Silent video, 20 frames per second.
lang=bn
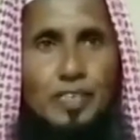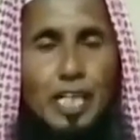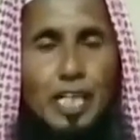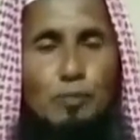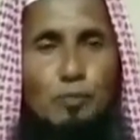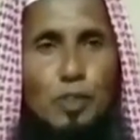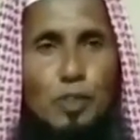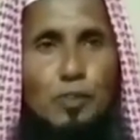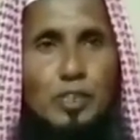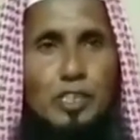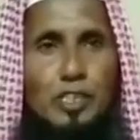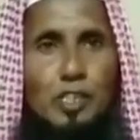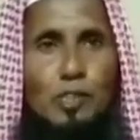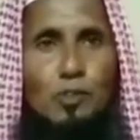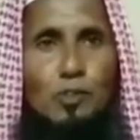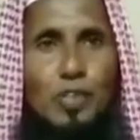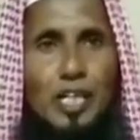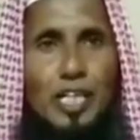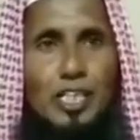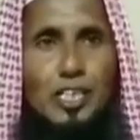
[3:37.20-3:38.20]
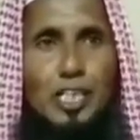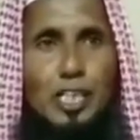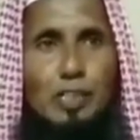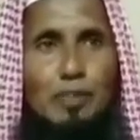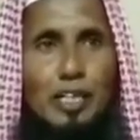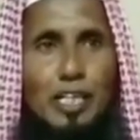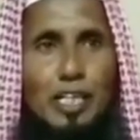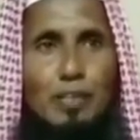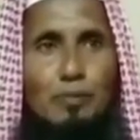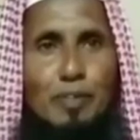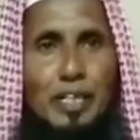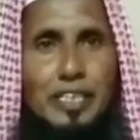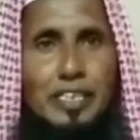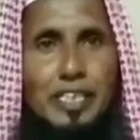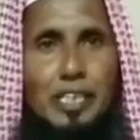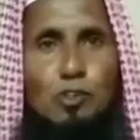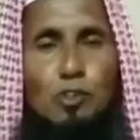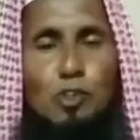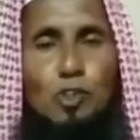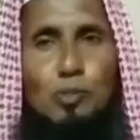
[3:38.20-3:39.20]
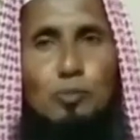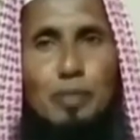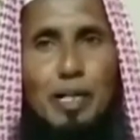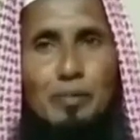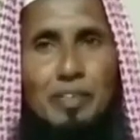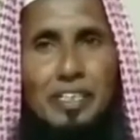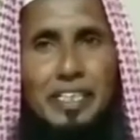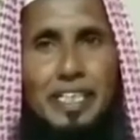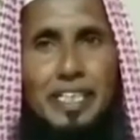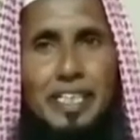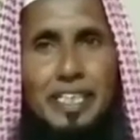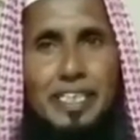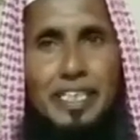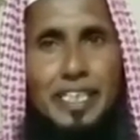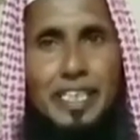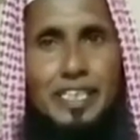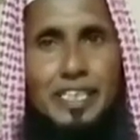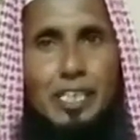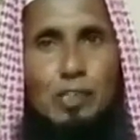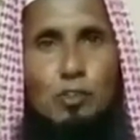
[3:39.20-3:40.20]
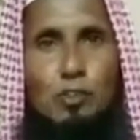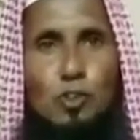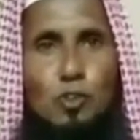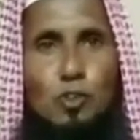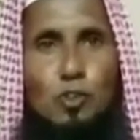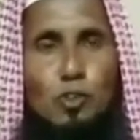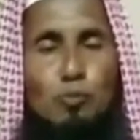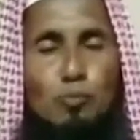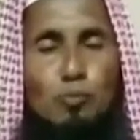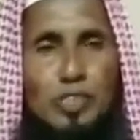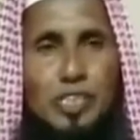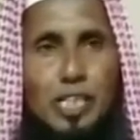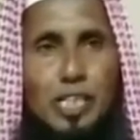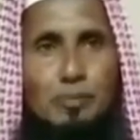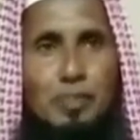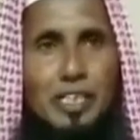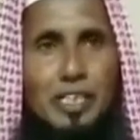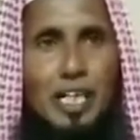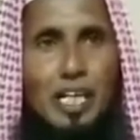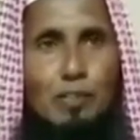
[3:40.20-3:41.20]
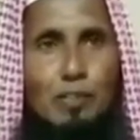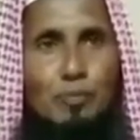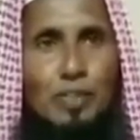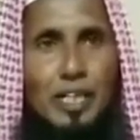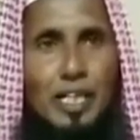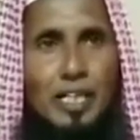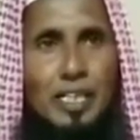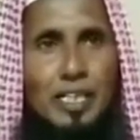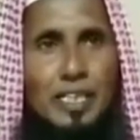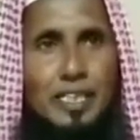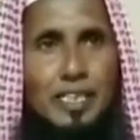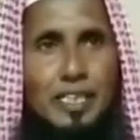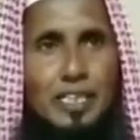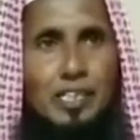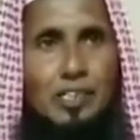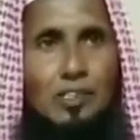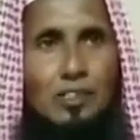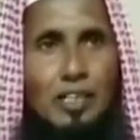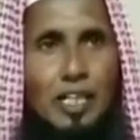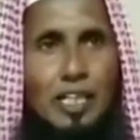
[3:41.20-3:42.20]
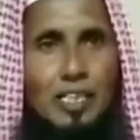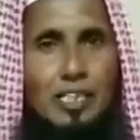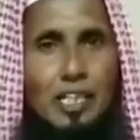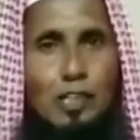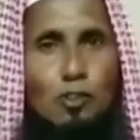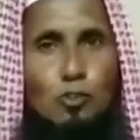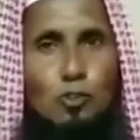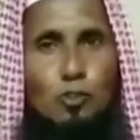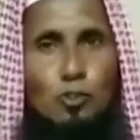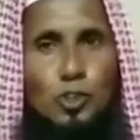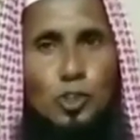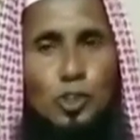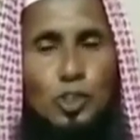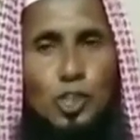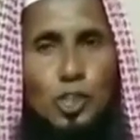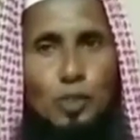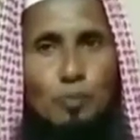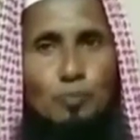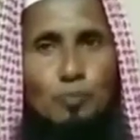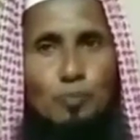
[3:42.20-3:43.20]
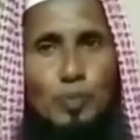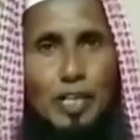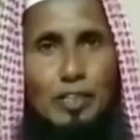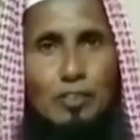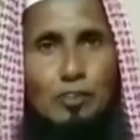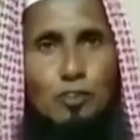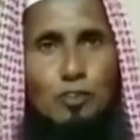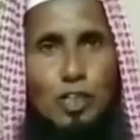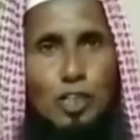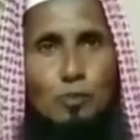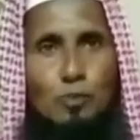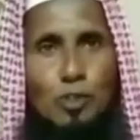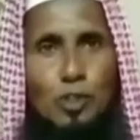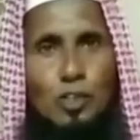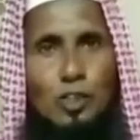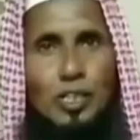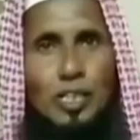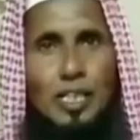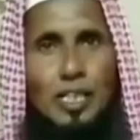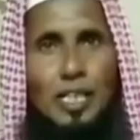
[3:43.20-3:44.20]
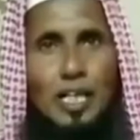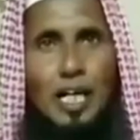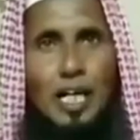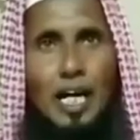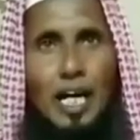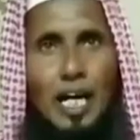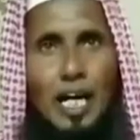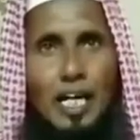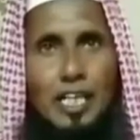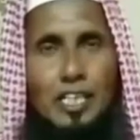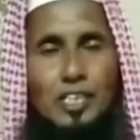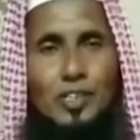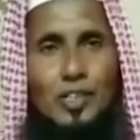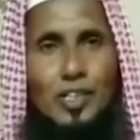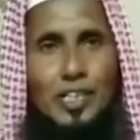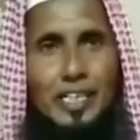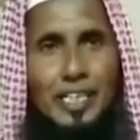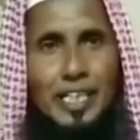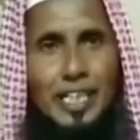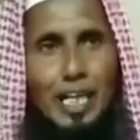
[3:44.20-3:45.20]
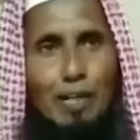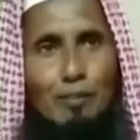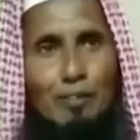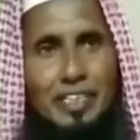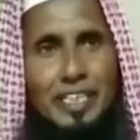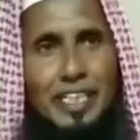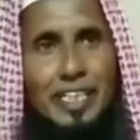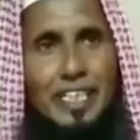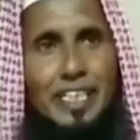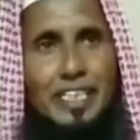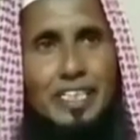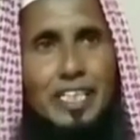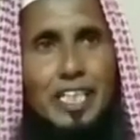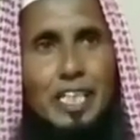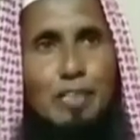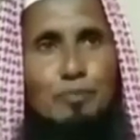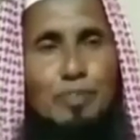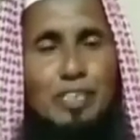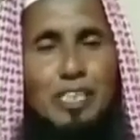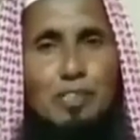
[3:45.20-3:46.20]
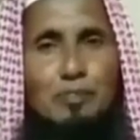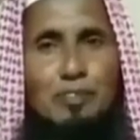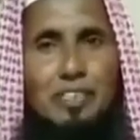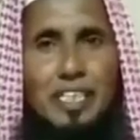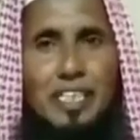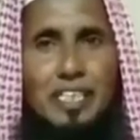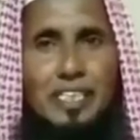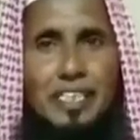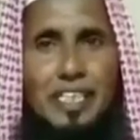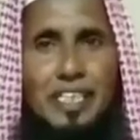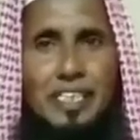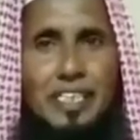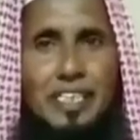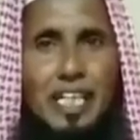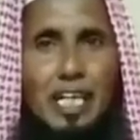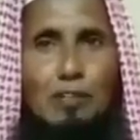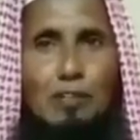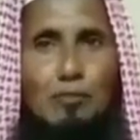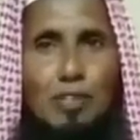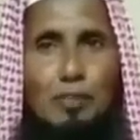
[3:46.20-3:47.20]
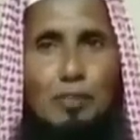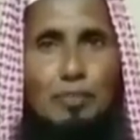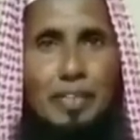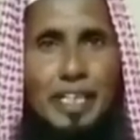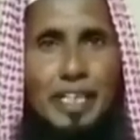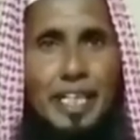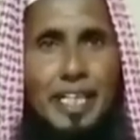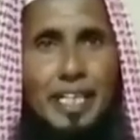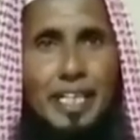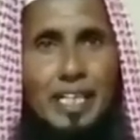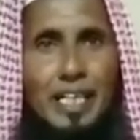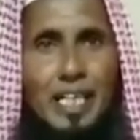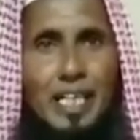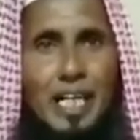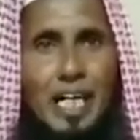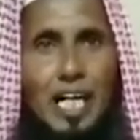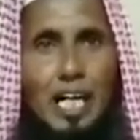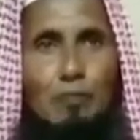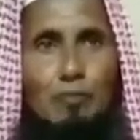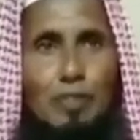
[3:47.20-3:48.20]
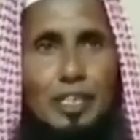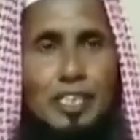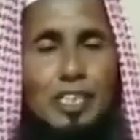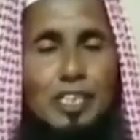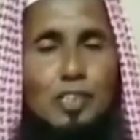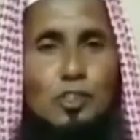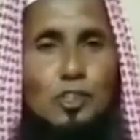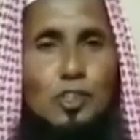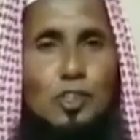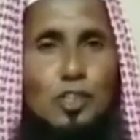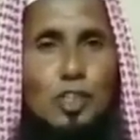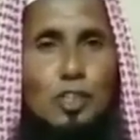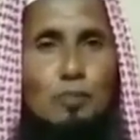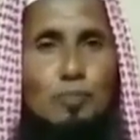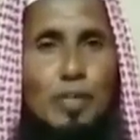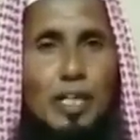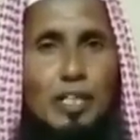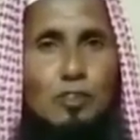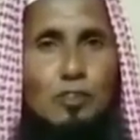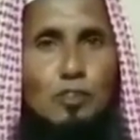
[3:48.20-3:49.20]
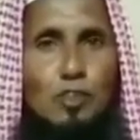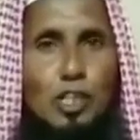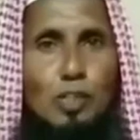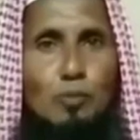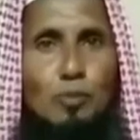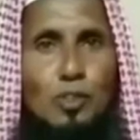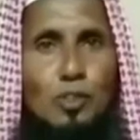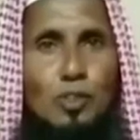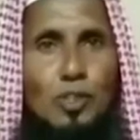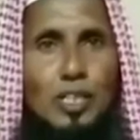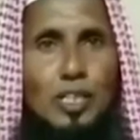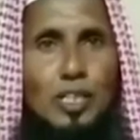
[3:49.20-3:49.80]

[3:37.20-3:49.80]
তাই পবিত্র কোরআন শরীফ আল্লাহাক যে হুকুম আমাদেরকে দিয়েছেন হুকুম মোতাবেক আমরা ঈদ উল আজহা উৎসব পালন করব আর সরকার আমাদেরকে যে বিধিবিধান দিয়েছেন আমরা মেনে আমরা ঈদ উৎসব পালন করব